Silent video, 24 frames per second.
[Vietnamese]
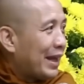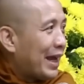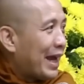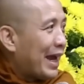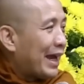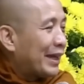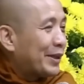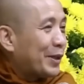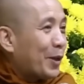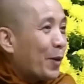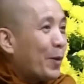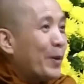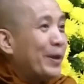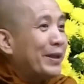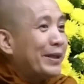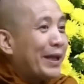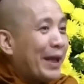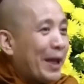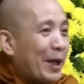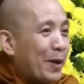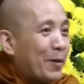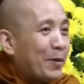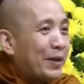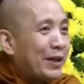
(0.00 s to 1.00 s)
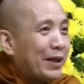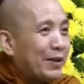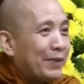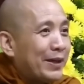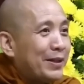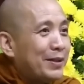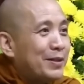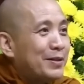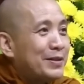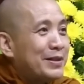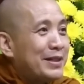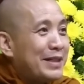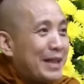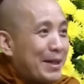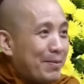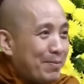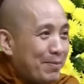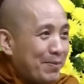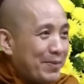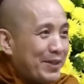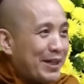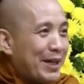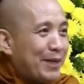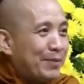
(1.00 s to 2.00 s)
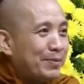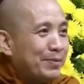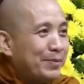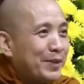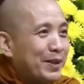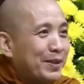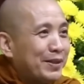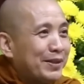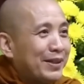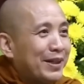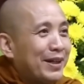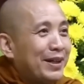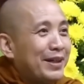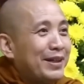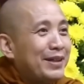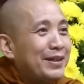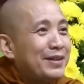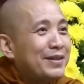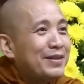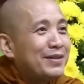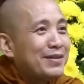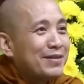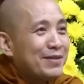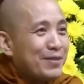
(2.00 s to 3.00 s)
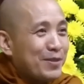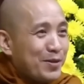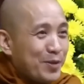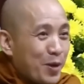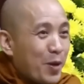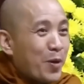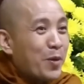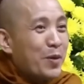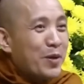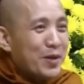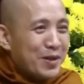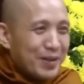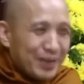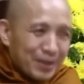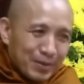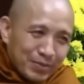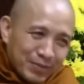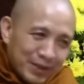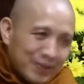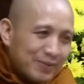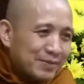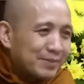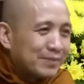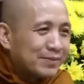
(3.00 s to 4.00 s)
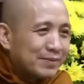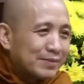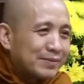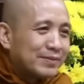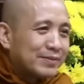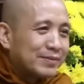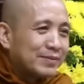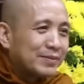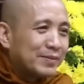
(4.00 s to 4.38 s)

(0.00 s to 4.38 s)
là tối thiểu là phải được 500 cho tới vô lượng công đức